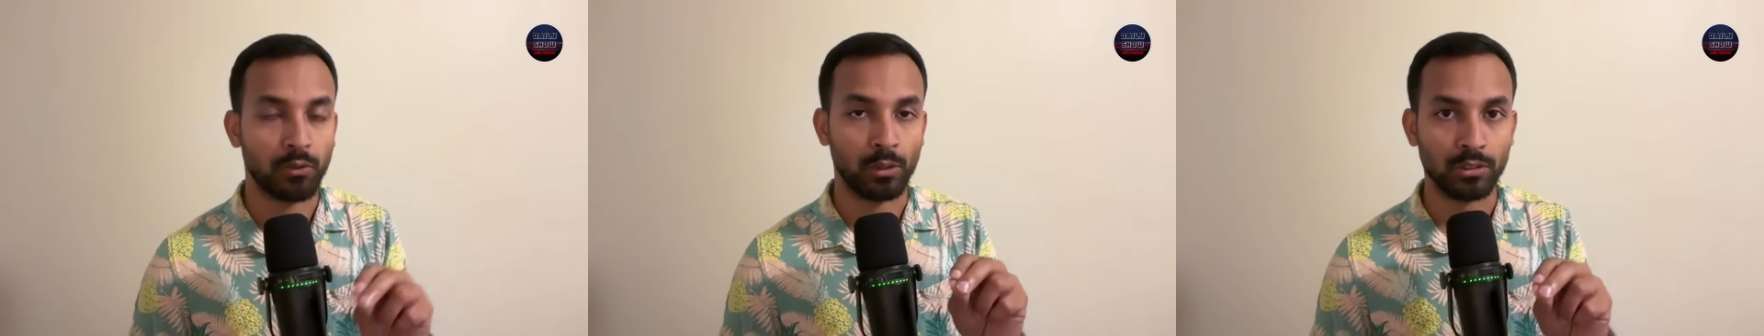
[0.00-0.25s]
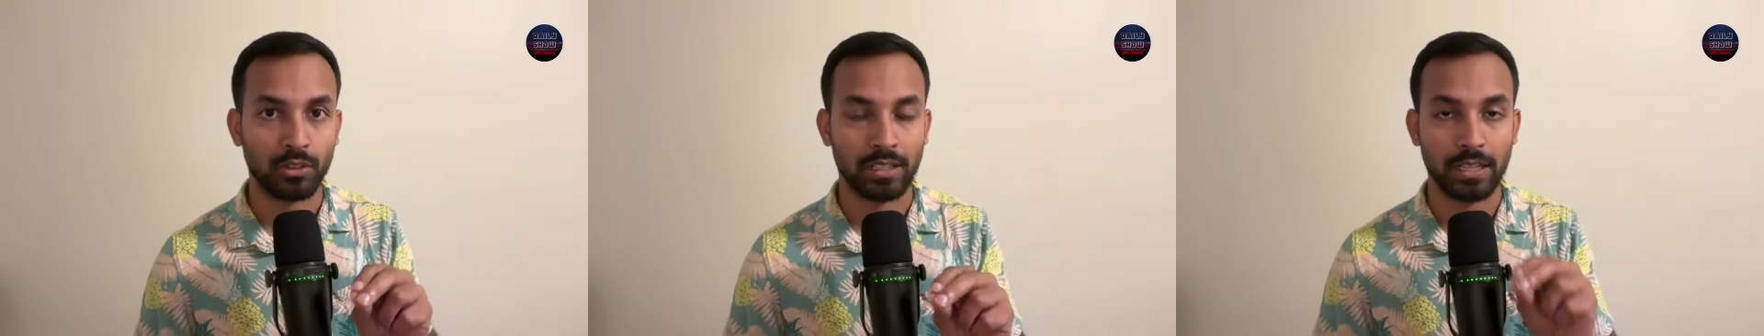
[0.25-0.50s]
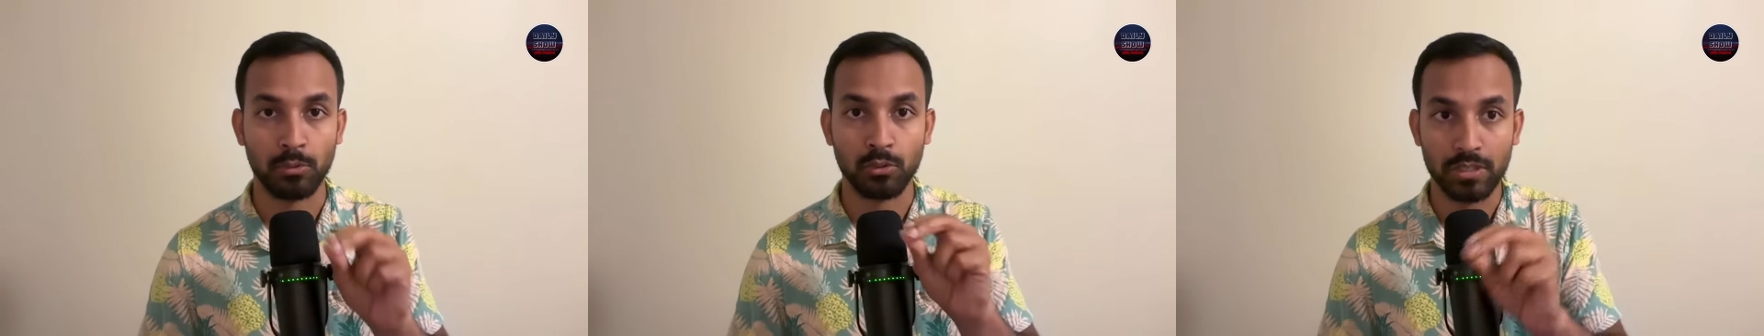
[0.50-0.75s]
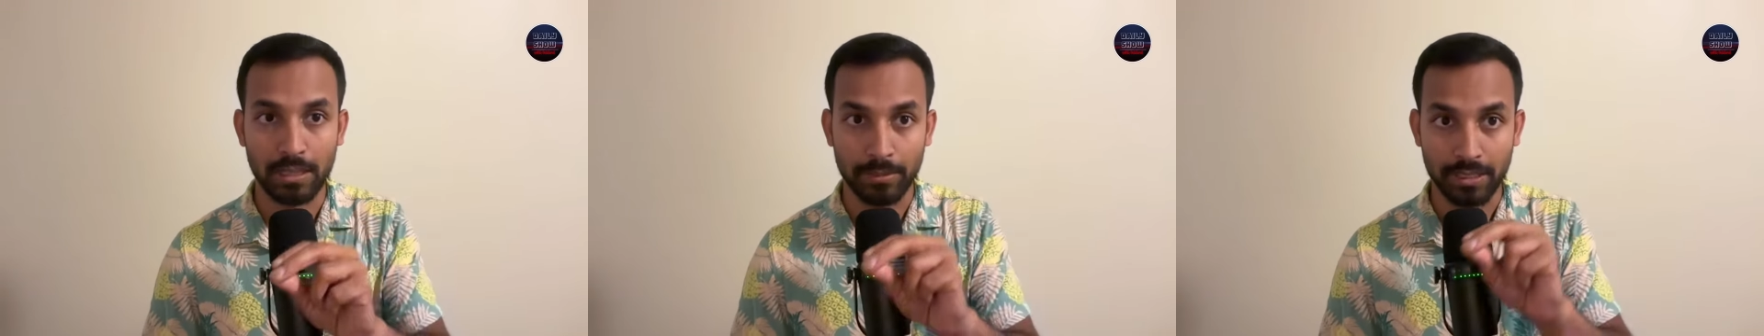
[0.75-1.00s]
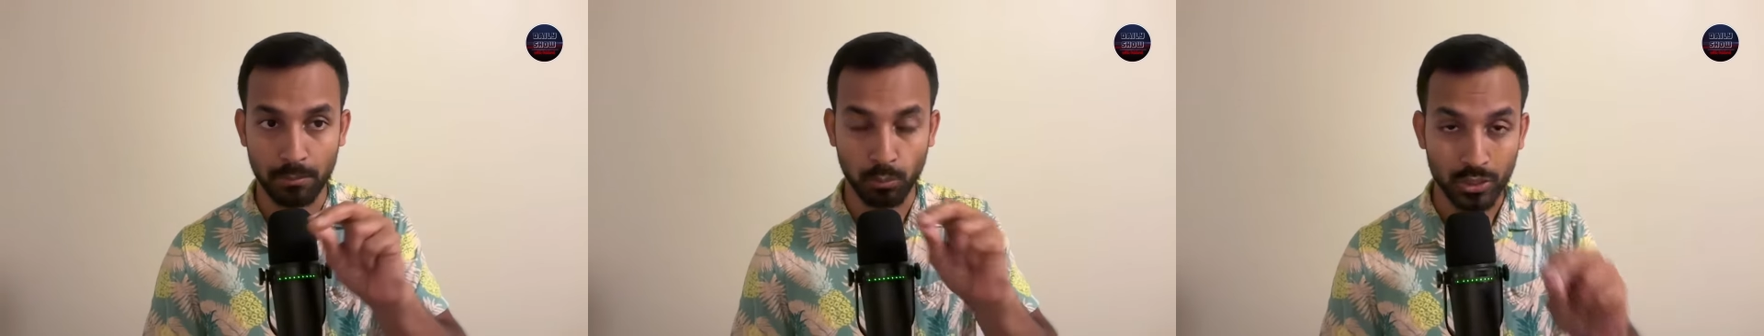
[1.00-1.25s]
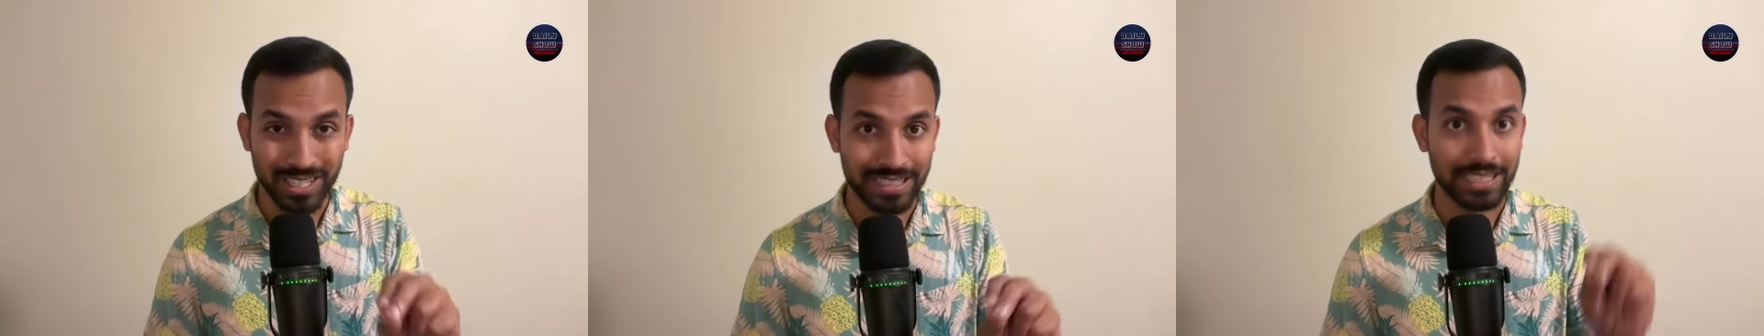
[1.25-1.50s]
ফলো করেন এবং যদি আপনি এটা
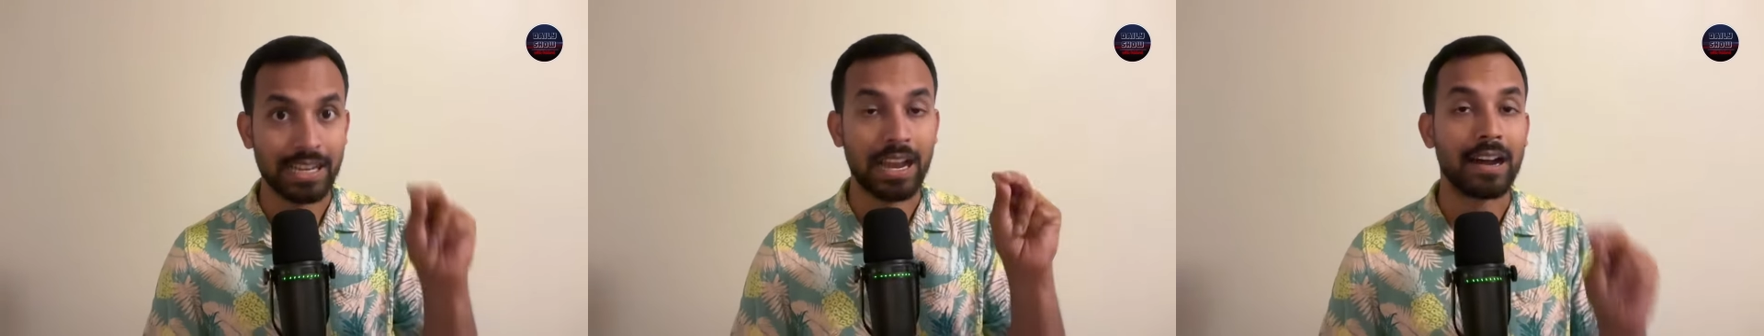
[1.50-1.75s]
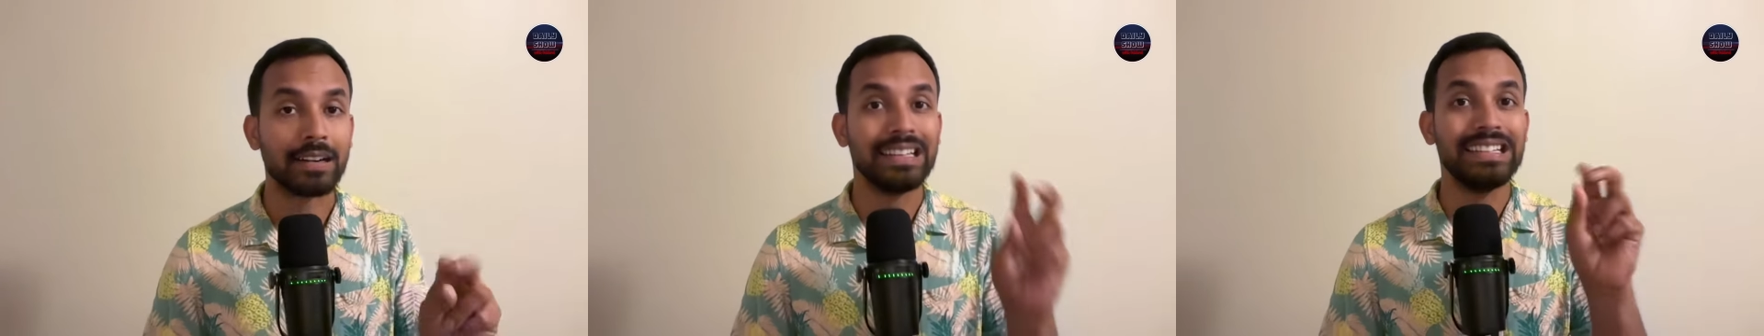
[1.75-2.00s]
বোঝেন যে কার